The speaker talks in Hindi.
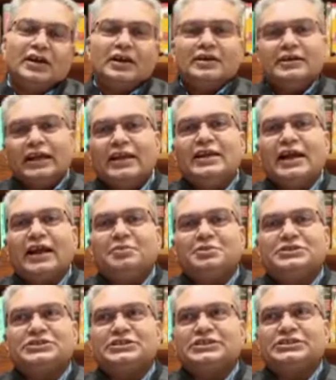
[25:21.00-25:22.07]
दिल्ली
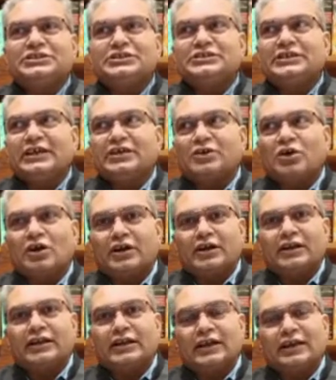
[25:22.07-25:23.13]
एडमिनिस्ट्रेशन ने एक ऑर्डर
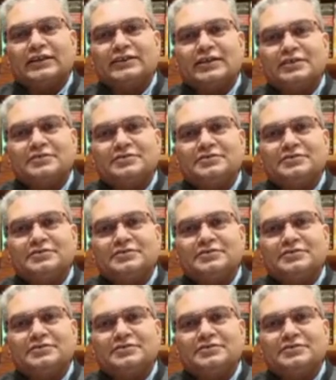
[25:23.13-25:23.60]
निकाला था